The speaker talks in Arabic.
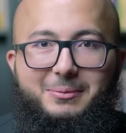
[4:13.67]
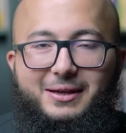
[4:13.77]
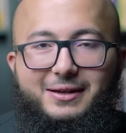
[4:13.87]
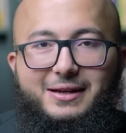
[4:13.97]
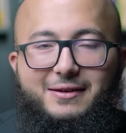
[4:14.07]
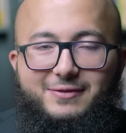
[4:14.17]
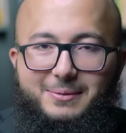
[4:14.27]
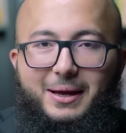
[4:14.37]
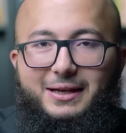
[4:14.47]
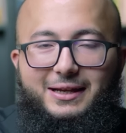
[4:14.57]
40%
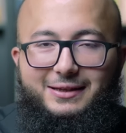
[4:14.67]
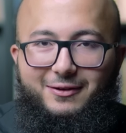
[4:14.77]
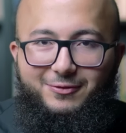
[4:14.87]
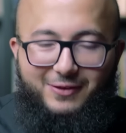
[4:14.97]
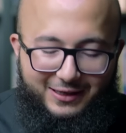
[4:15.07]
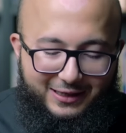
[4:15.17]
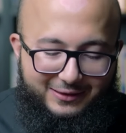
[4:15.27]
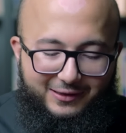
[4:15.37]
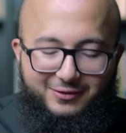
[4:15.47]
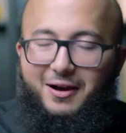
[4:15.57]
فزمان كانت حرفيا كانت
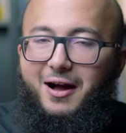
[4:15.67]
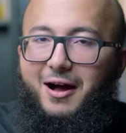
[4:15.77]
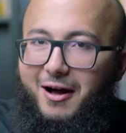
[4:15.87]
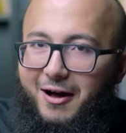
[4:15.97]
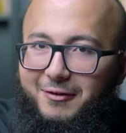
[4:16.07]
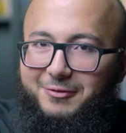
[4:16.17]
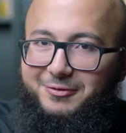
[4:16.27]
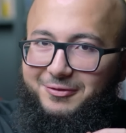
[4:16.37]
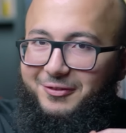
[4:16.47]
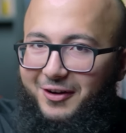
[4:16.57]

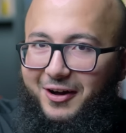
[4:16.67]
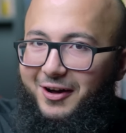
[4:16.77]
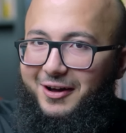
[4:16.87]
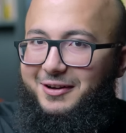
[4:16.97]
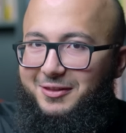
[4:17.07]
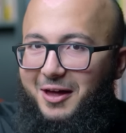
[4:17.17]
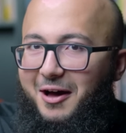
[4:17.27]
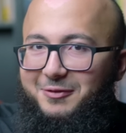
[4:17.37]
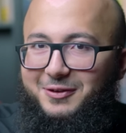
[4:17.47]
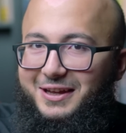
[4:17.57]
اطراف
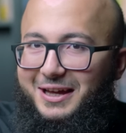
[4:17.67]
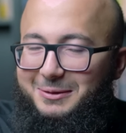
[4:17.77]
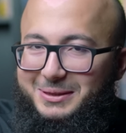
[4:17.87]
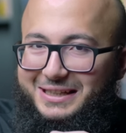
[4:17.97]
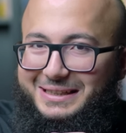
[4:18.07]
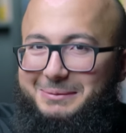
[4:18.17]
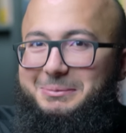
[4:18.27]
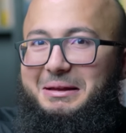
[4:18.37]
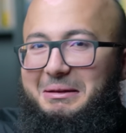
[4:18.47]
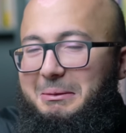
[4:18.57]
الاظافري كان بدا
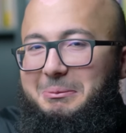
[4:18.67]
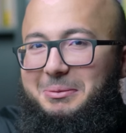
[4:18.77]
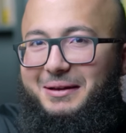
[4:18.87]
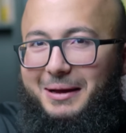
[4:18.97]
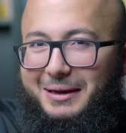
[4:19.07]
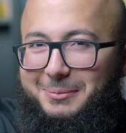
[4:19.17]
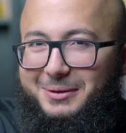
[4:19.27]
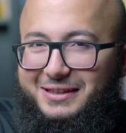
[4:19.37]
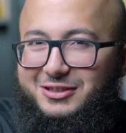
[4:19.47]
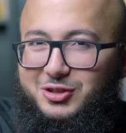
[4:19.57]
تبدا
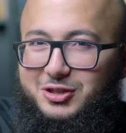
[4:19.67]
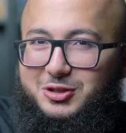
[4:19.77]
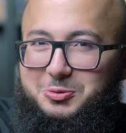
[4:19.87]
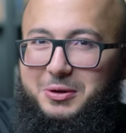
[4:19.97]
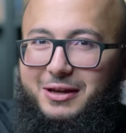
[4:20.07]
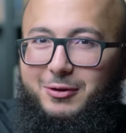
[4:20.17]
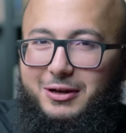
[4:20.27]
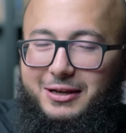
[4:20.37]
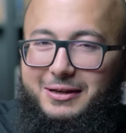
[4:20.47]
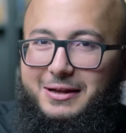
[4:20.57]
الابيض يجي يجي شويه
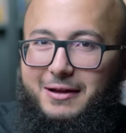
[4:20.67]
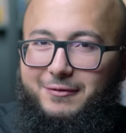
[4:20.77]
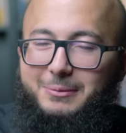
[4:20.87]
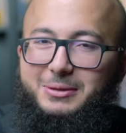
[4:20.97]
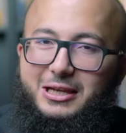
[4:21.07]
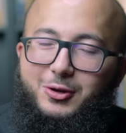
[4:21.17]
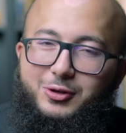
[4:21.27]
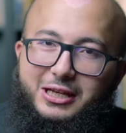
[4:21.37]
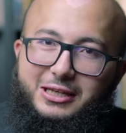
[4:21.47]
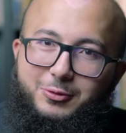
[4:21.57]
ولا فيبدا اللون
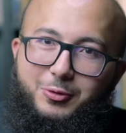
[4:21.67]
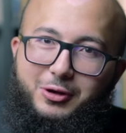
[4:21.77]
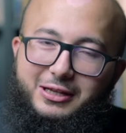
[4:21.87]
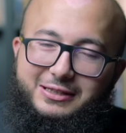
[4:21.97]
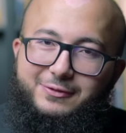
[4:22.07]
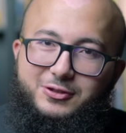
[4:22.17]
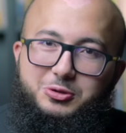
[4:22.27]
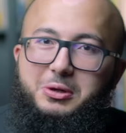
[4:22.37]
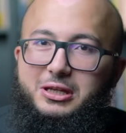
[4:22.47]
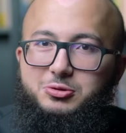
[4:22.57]
كان يروح يختفي
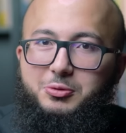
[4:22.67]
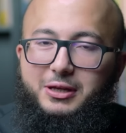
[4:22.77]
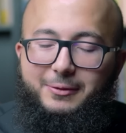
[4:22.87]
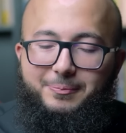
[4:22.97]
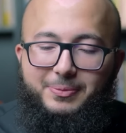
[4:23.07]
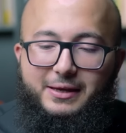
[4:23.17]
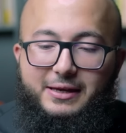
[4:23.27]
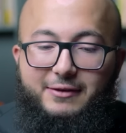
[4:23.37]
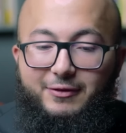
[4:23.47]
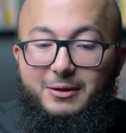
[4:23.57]
شويه شويه
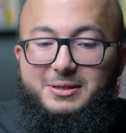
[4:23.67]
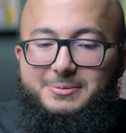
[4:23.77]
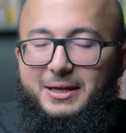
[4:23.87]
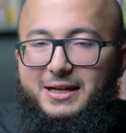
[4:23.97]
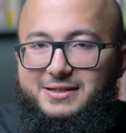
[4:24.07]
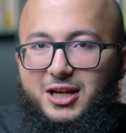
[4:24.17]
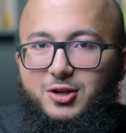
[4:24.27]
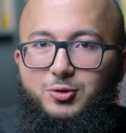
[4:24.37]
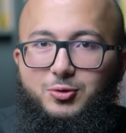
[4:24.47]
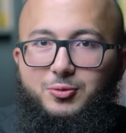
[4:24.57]
فانا بالنسبه لي كان زي
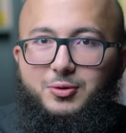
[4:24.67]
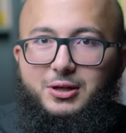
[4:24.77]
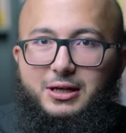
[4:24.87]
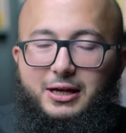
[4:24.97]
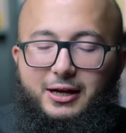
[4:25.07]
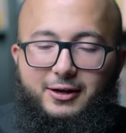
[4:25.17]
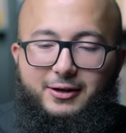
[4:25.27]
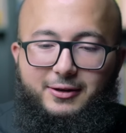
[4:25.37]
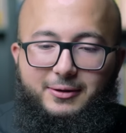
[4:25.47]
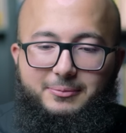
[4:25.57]
كانه
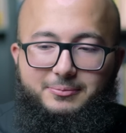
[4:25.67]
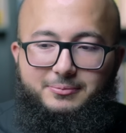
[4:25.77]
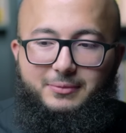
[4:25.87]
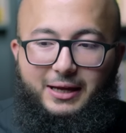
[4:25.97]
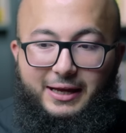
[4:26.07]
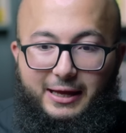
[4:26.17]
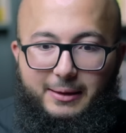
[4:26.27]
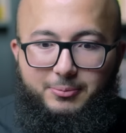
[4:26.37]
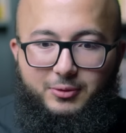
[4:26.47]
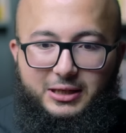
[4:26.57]
آه
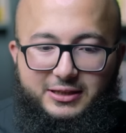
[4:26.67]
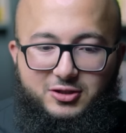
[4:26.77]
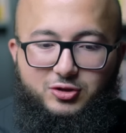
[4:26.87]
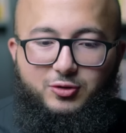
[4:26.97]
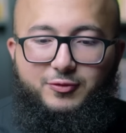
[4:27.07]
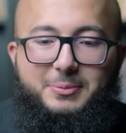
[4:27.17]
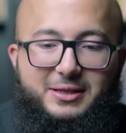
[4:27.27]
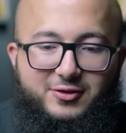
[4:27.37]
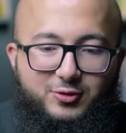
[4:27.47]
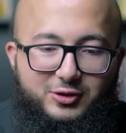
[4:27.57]
عيب لدرجه انه في
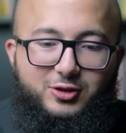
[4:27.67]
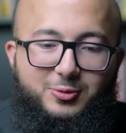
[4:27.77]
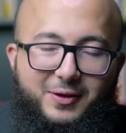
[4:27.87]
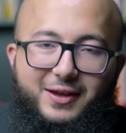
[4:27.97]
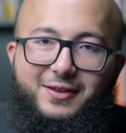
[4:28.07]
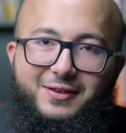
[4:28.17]
المدرسه كنت اكتب زي كذا